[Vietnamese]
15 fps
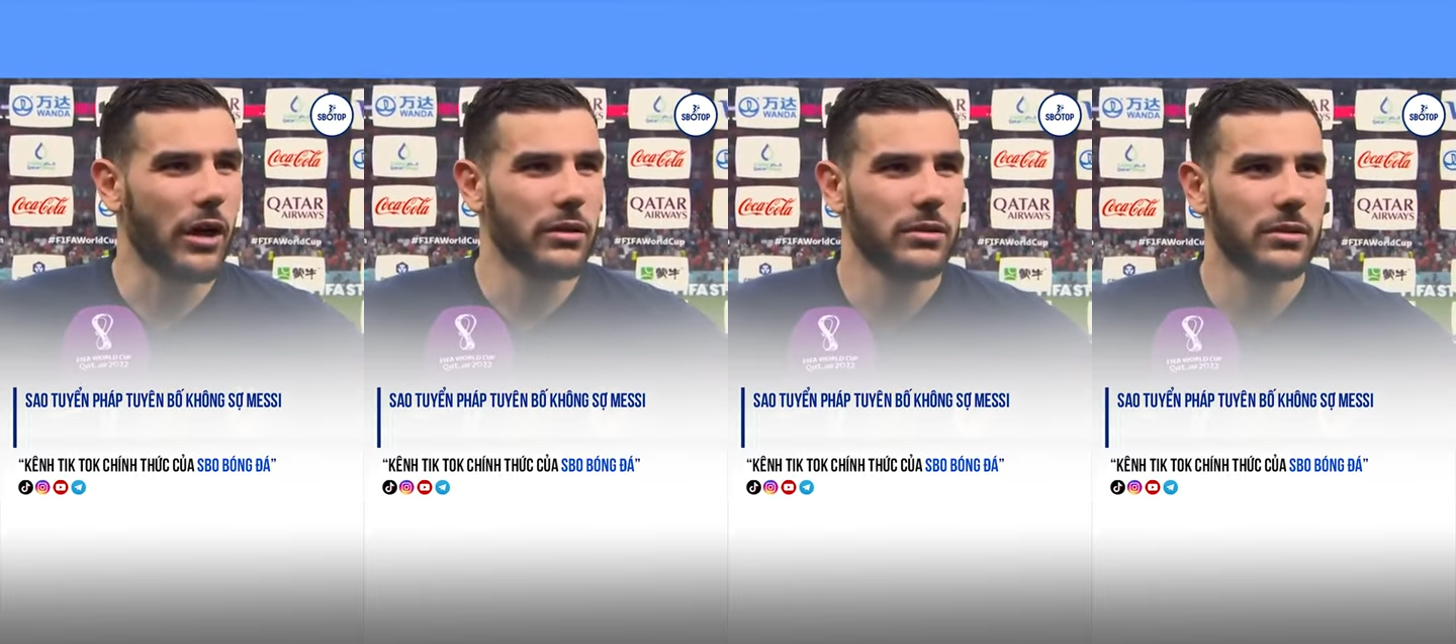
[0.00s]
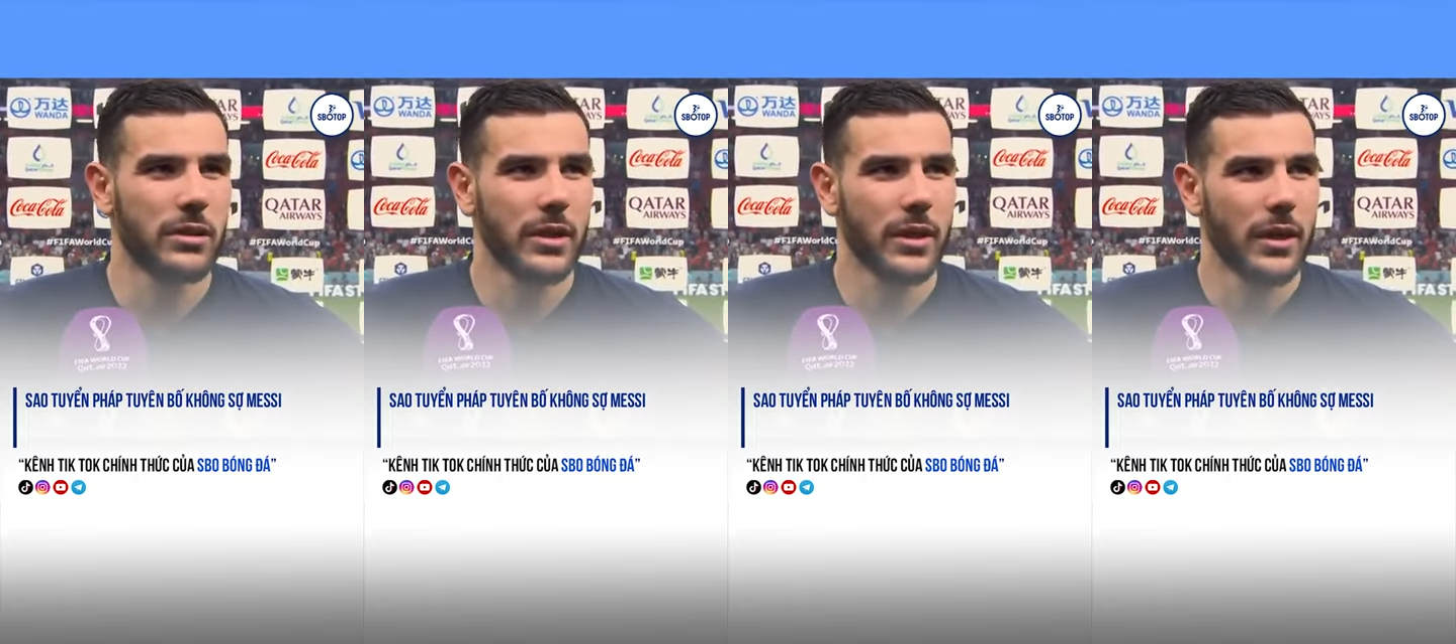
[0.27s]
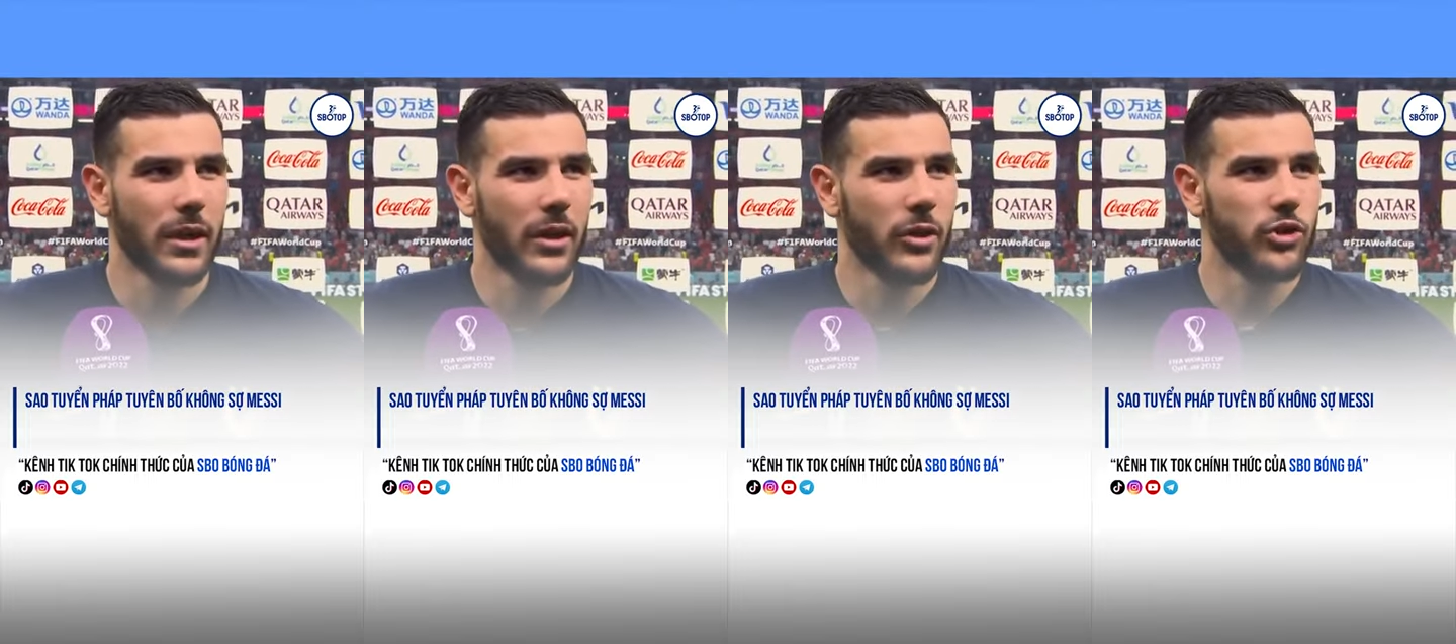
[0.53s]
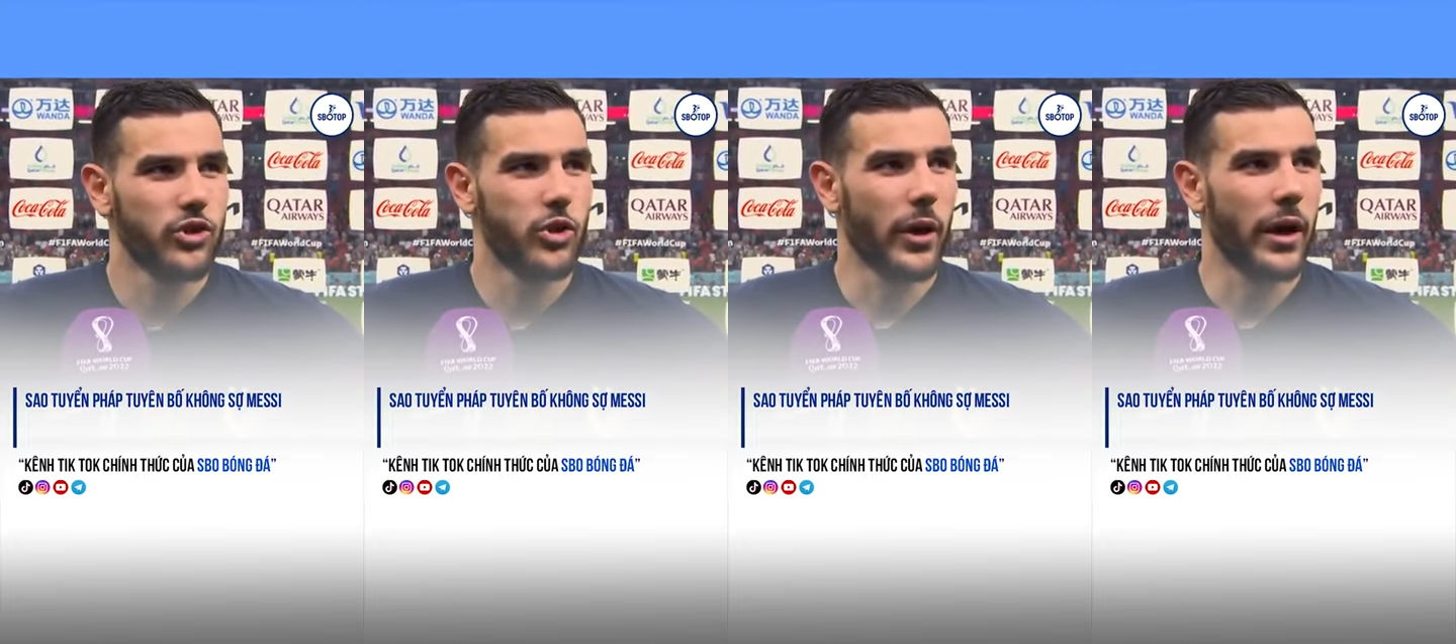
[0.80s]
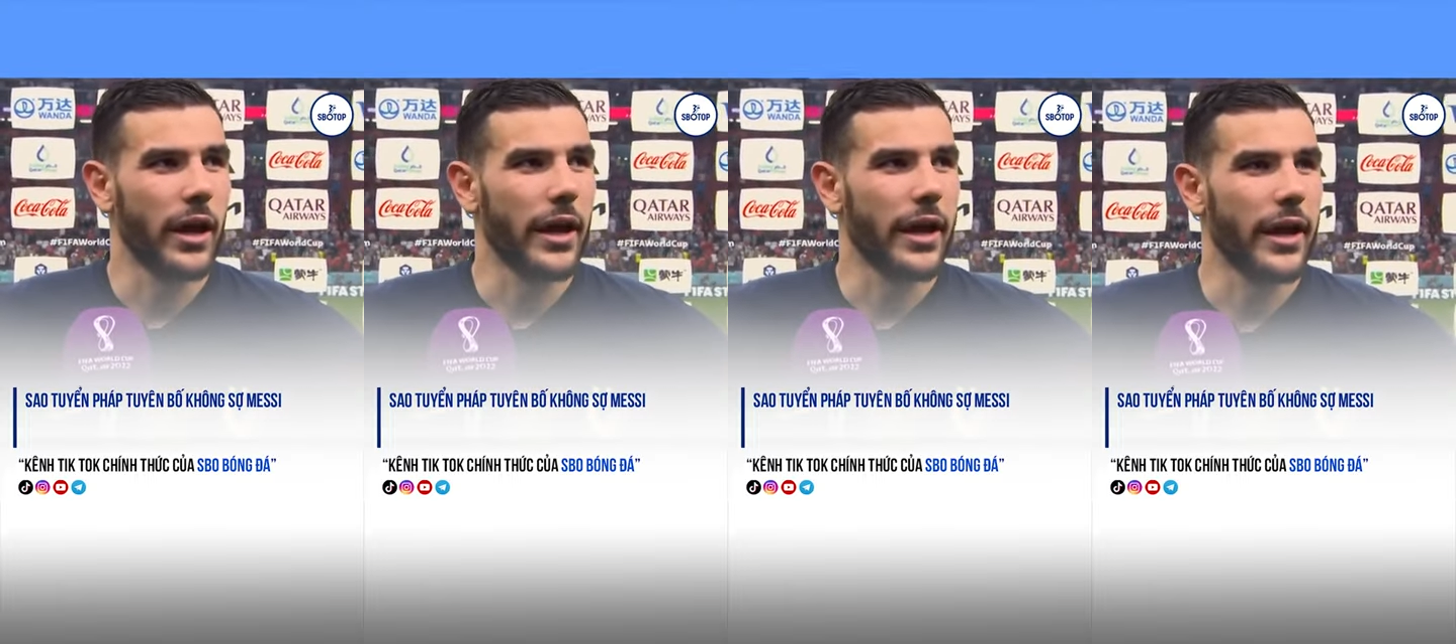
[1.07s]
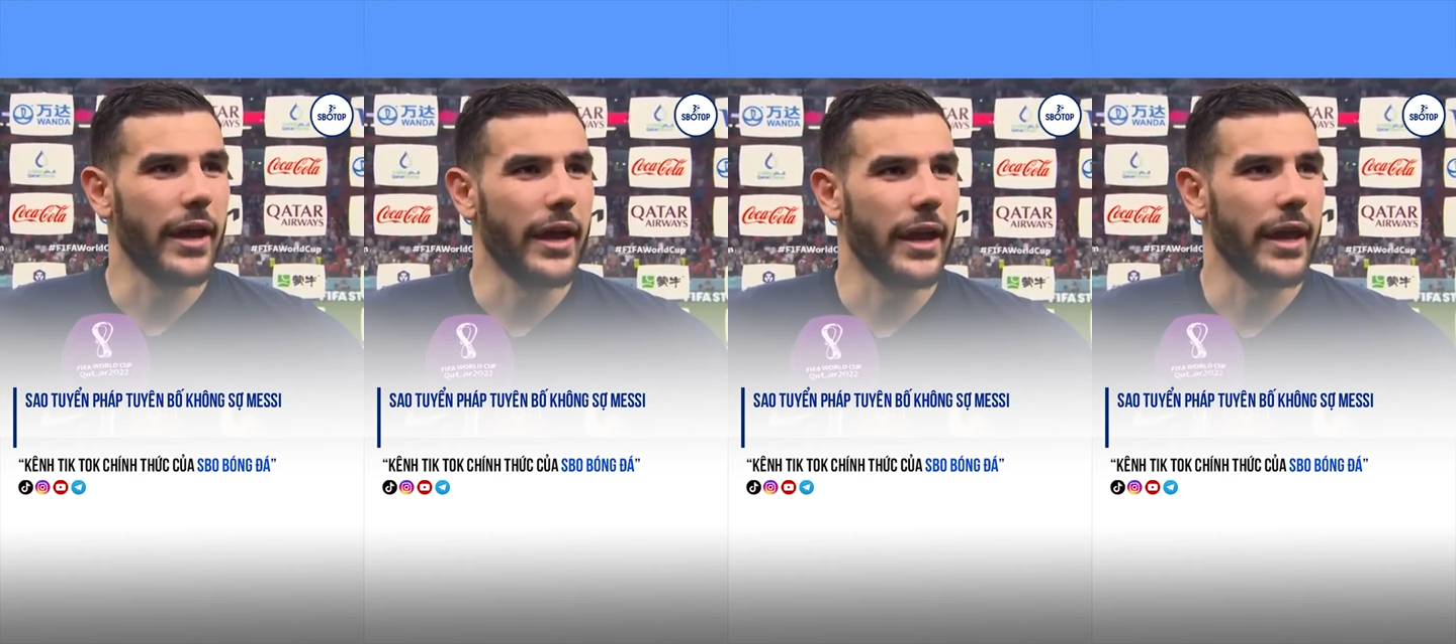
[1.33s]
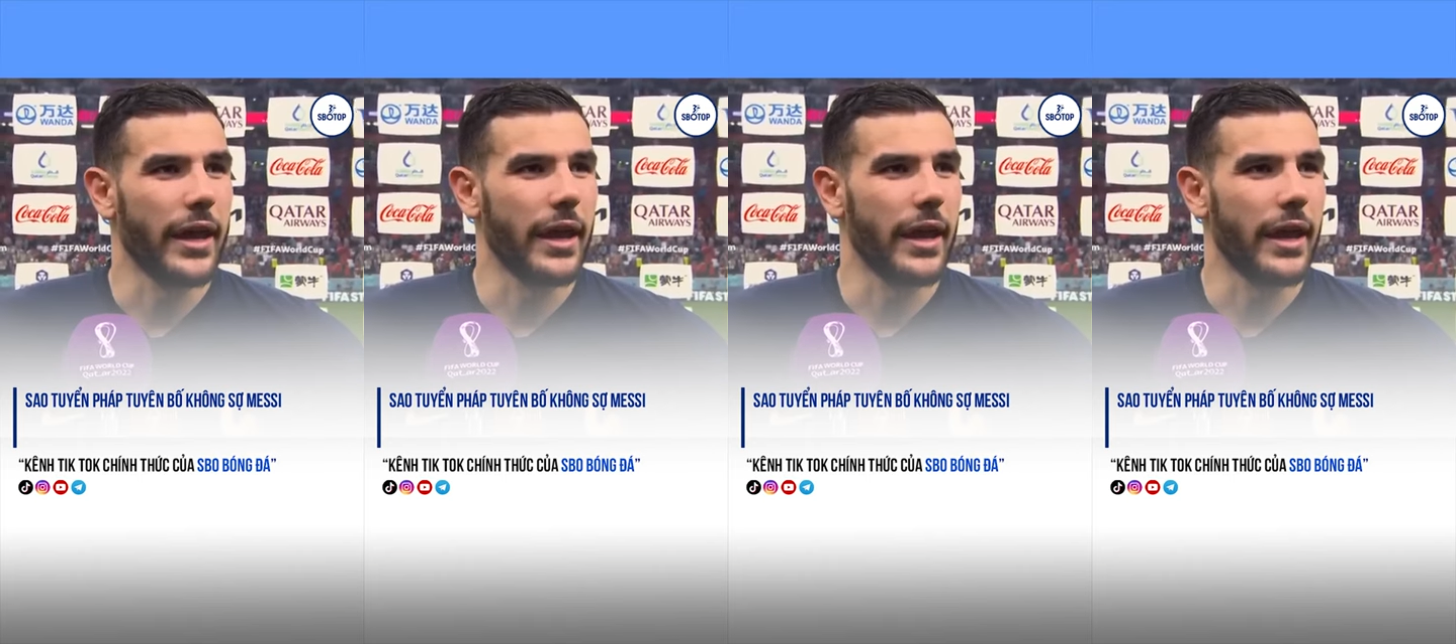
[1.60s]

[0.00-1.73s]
nhưng chúng tôi đã vào chung kết.